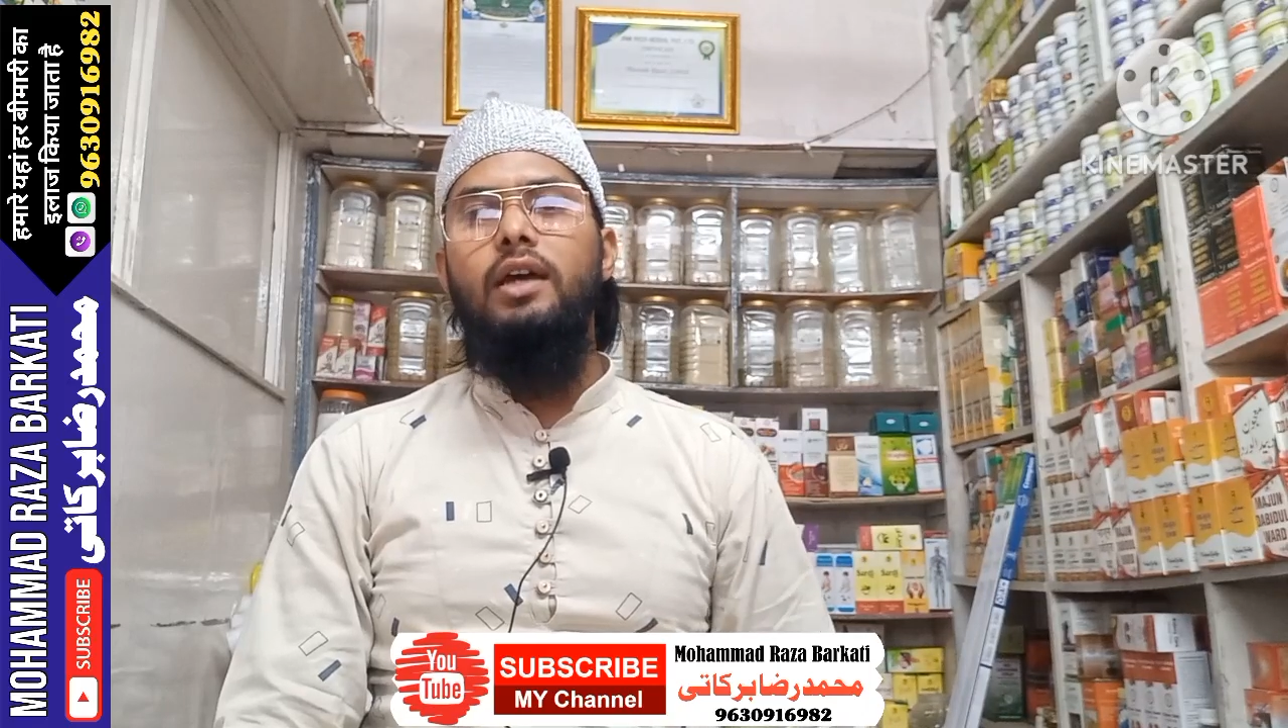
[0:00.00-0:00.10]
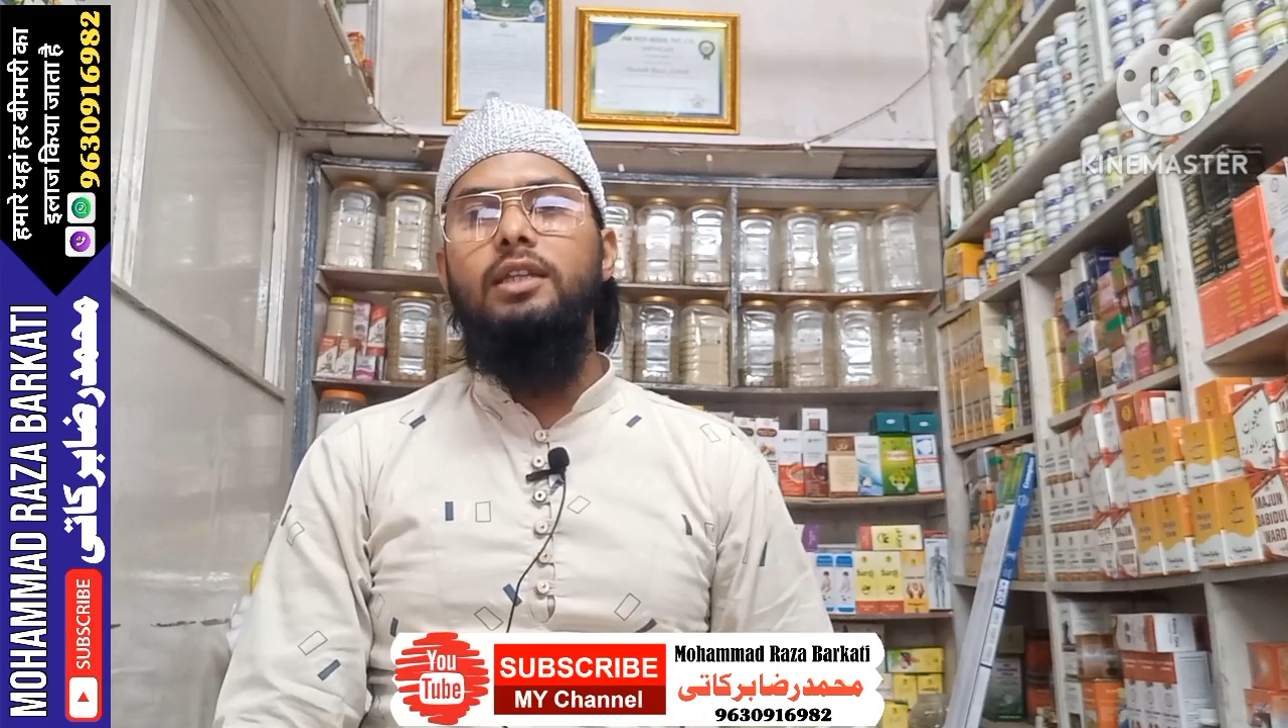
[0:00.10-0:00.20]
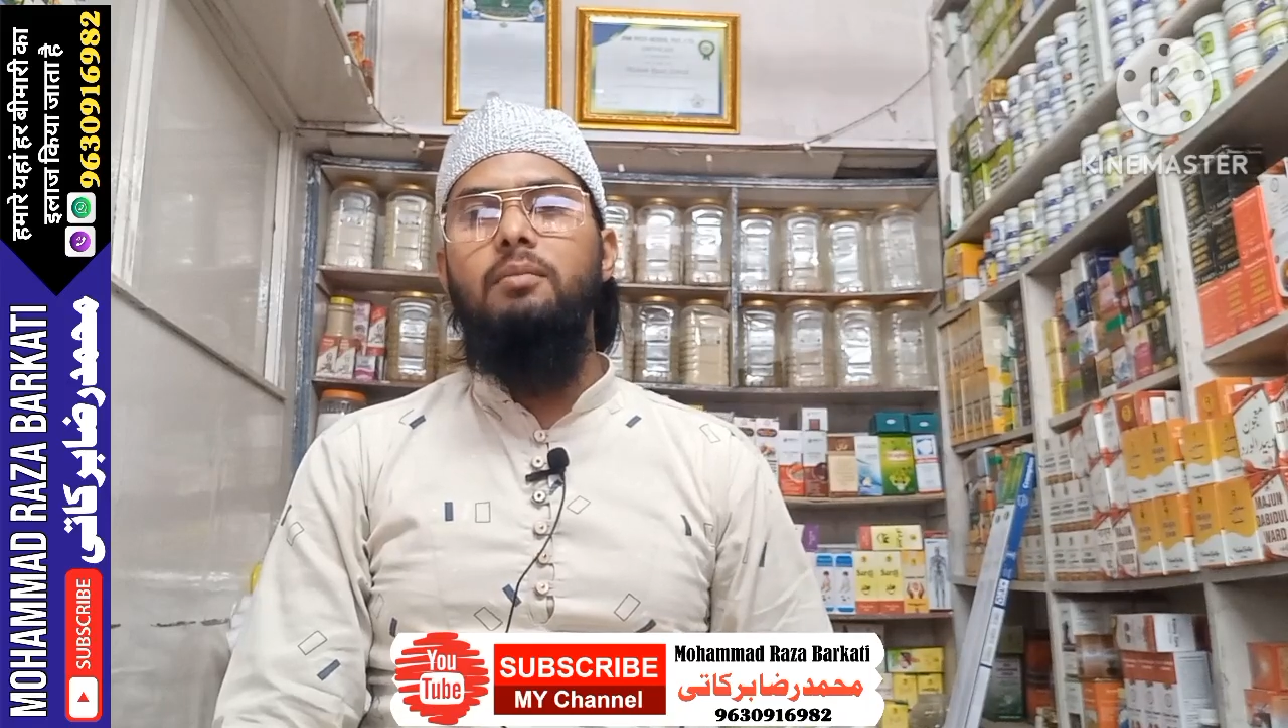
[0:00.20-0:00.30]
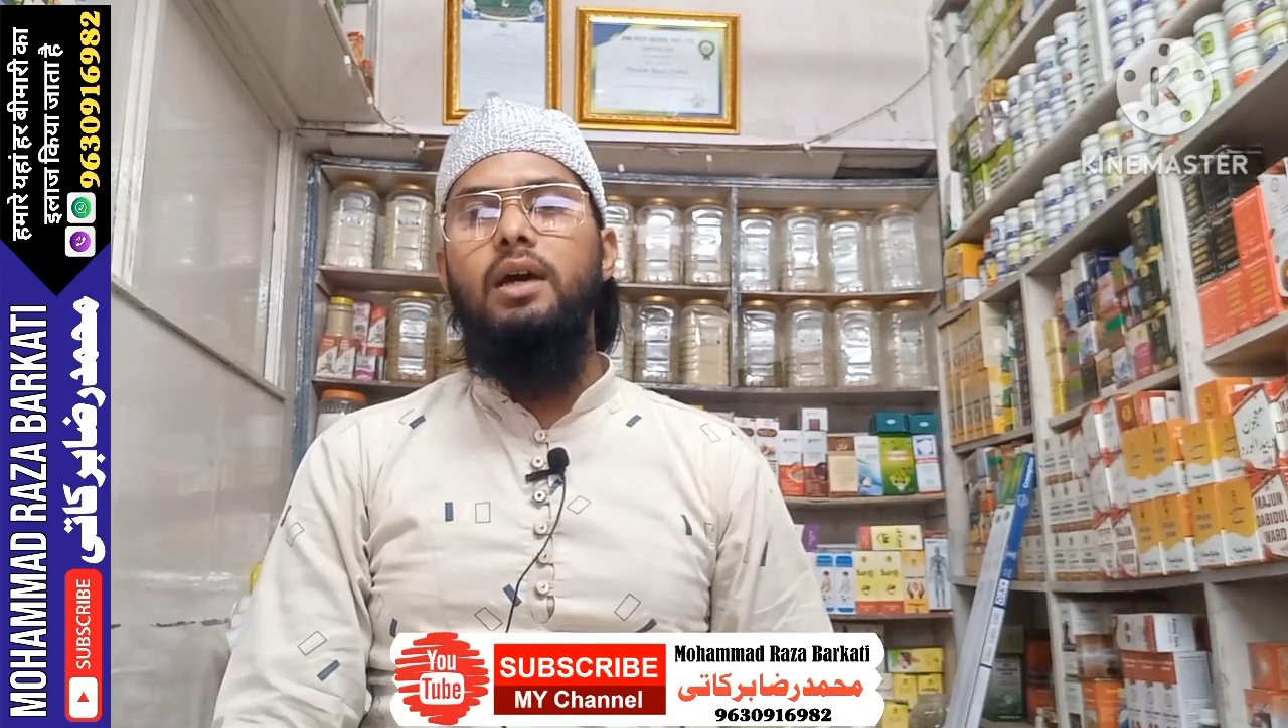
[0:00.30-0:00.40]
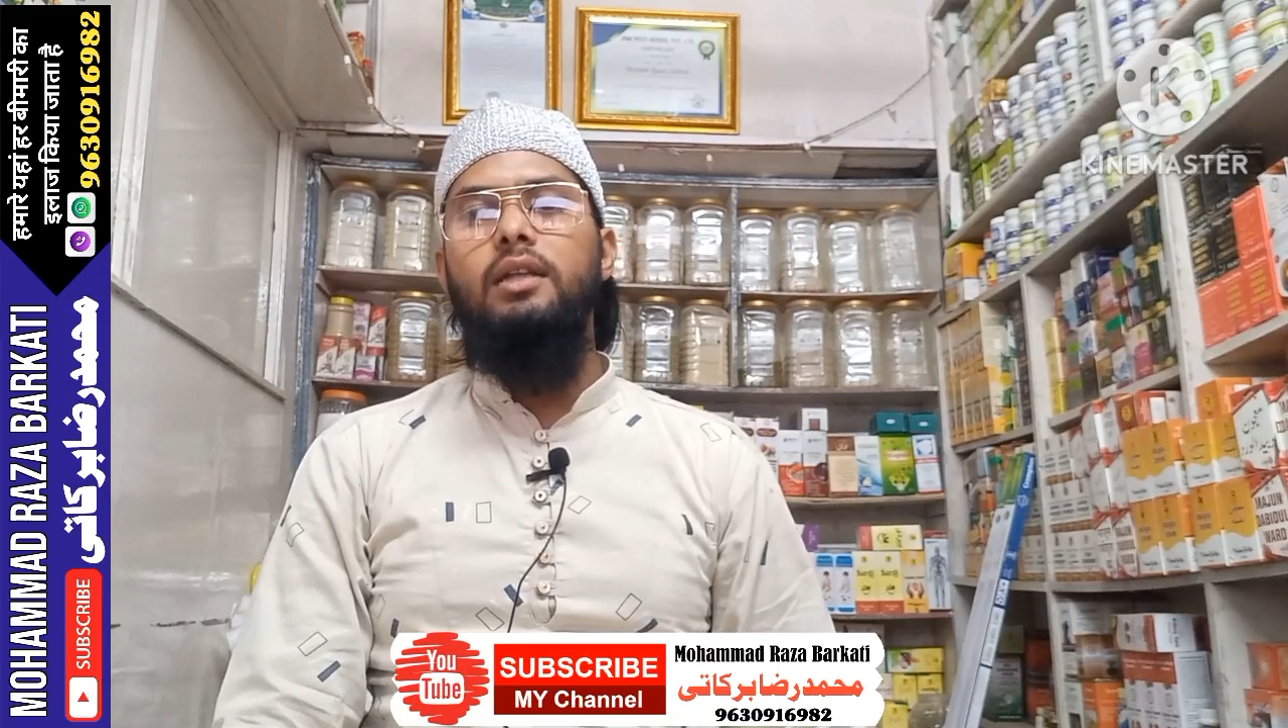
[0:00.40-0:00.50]

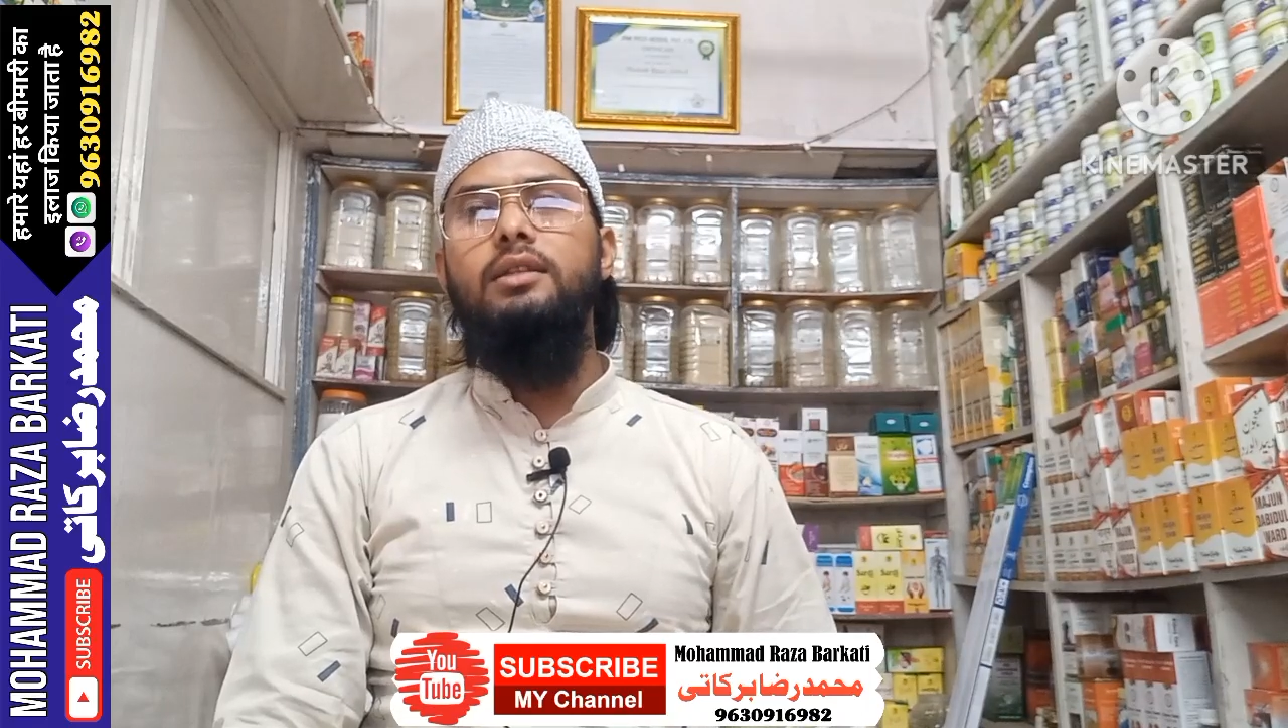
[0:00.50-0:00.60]
फ़ायदे में